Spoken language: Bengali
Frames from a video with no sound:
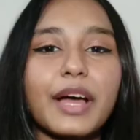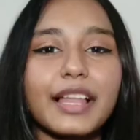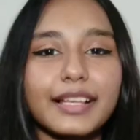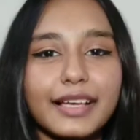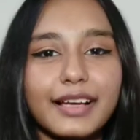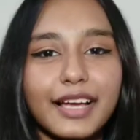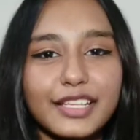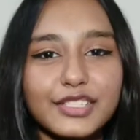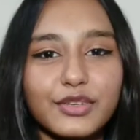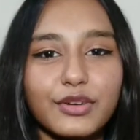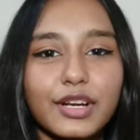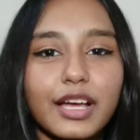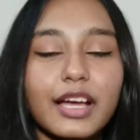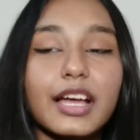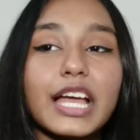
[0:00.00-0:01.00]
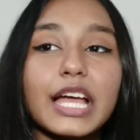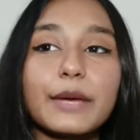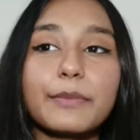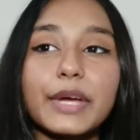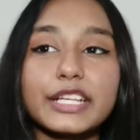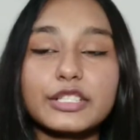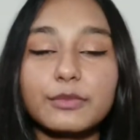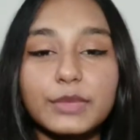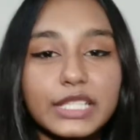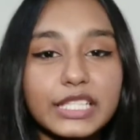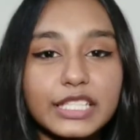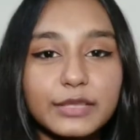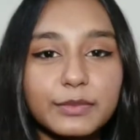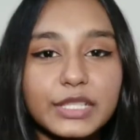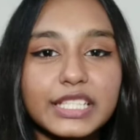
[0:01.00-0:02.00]
হালকা কাজ করা বা একটু
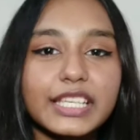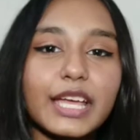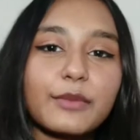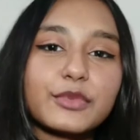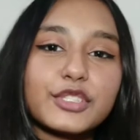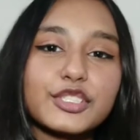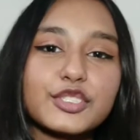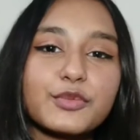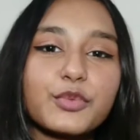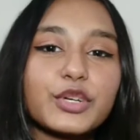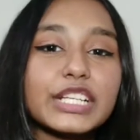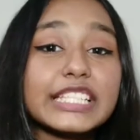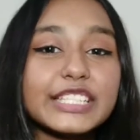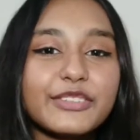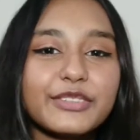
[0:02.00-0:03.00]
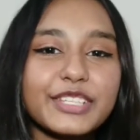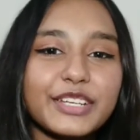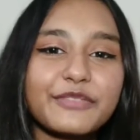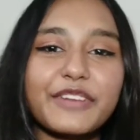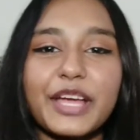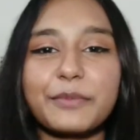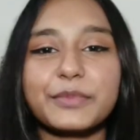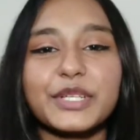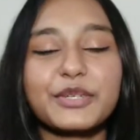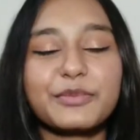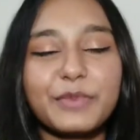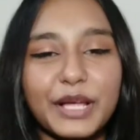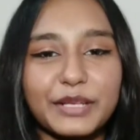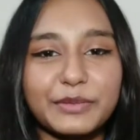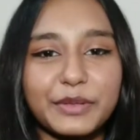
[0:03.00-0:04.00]
ব্লিঙ্গি ব্লিঙ্গি এমন কিছু পড়লে নিউ ইয়ার ভাইবটা
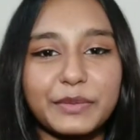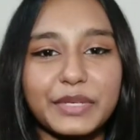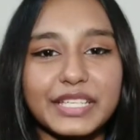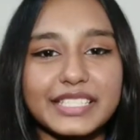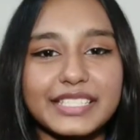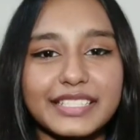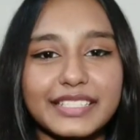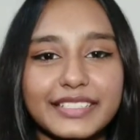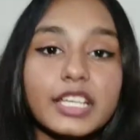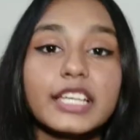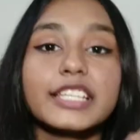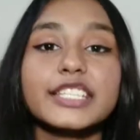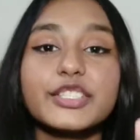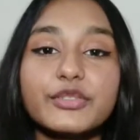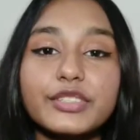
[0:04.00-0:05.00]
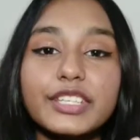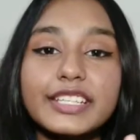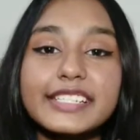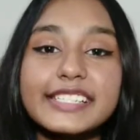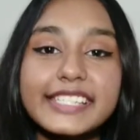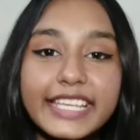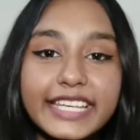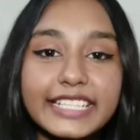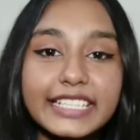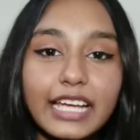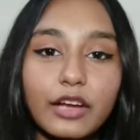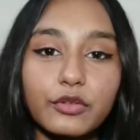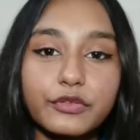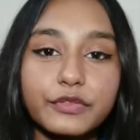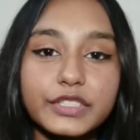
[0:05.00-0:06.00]
খুব ভালোভাবে আসে নিউ ইয়ারের সেকেন্ড
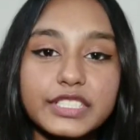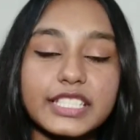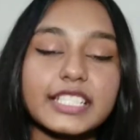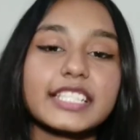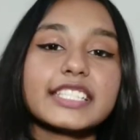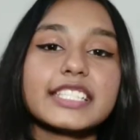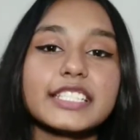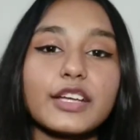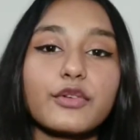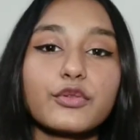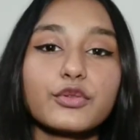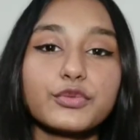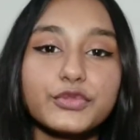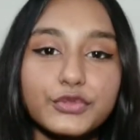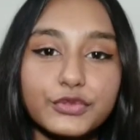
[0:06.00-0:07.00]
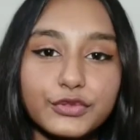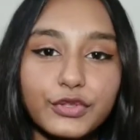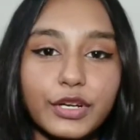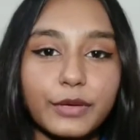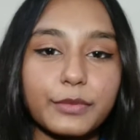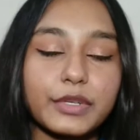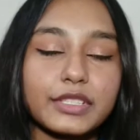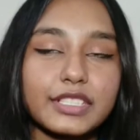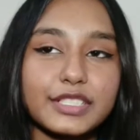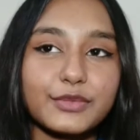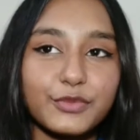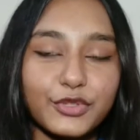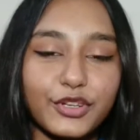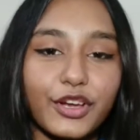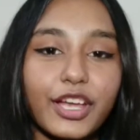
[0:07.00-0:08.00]
আউটফিট যেটা সেটাও খুব সুন্দর আমার কাছে
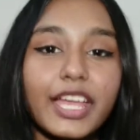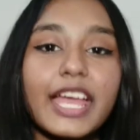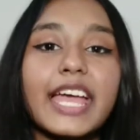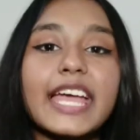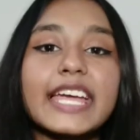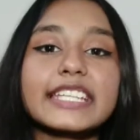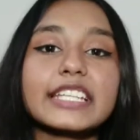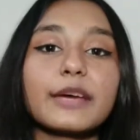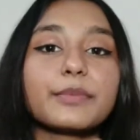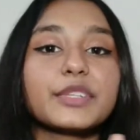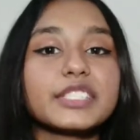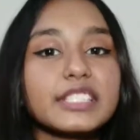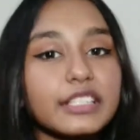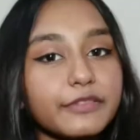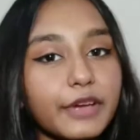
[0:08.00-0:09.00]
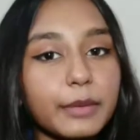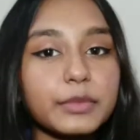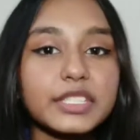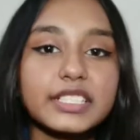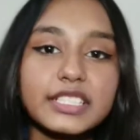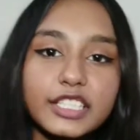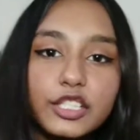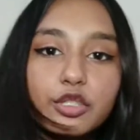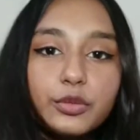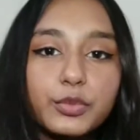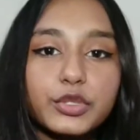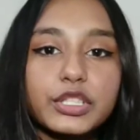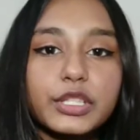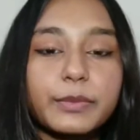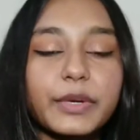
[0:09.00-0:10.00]
মনে হয় এটা আপনার চাইলে ফ্যামিলি ডিনারও
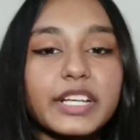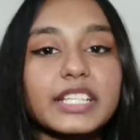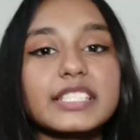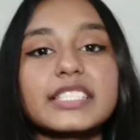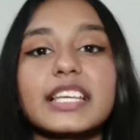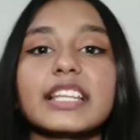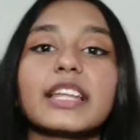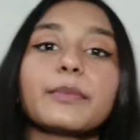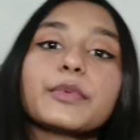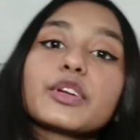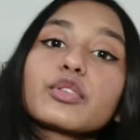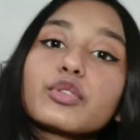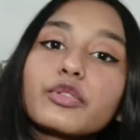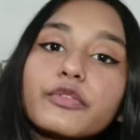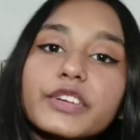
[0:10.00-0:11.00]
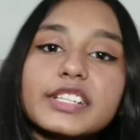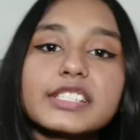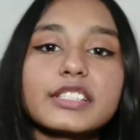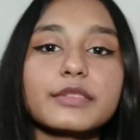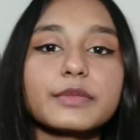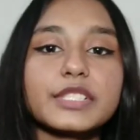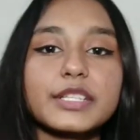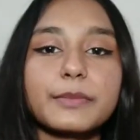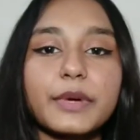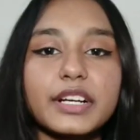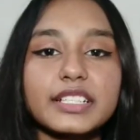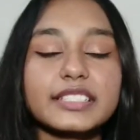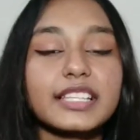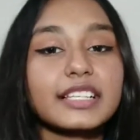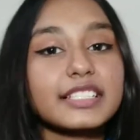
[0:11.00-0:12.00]
পড়তে পারেন চাইলে আপনার কোনো ফ্রেন্ডসের বাসায়
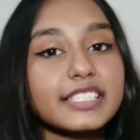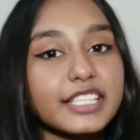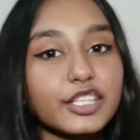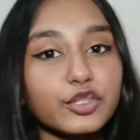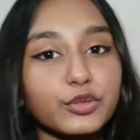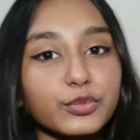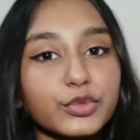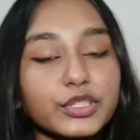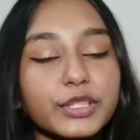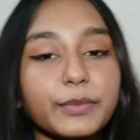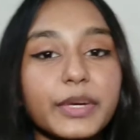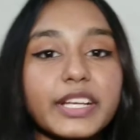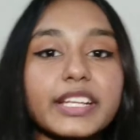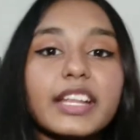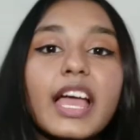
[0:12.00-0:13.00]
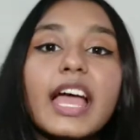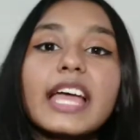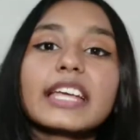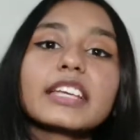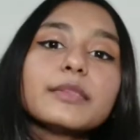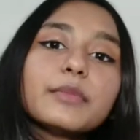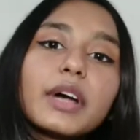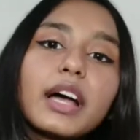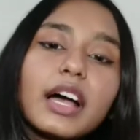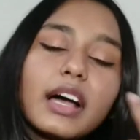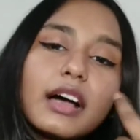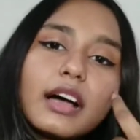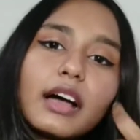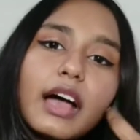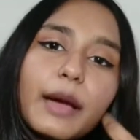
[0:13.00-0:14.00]
পার্টি থাকলে সেখানেও পড়তে পারেন কিংবা
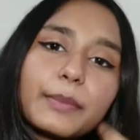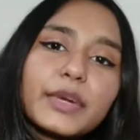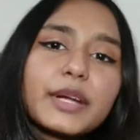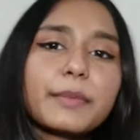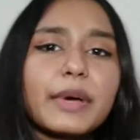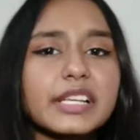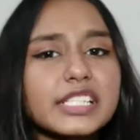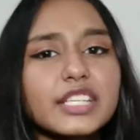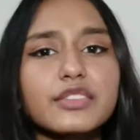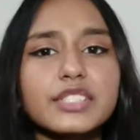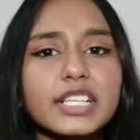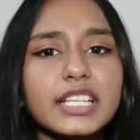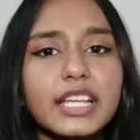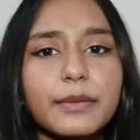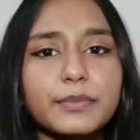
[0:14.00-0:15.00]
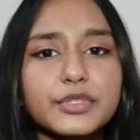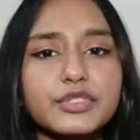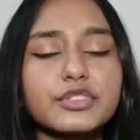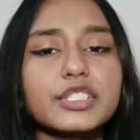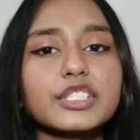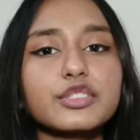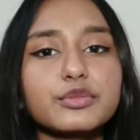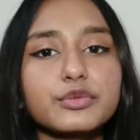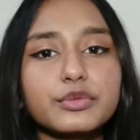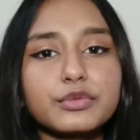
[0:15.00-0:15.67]
আপনার বাসায়ও চাইলে আপনি যদি একটু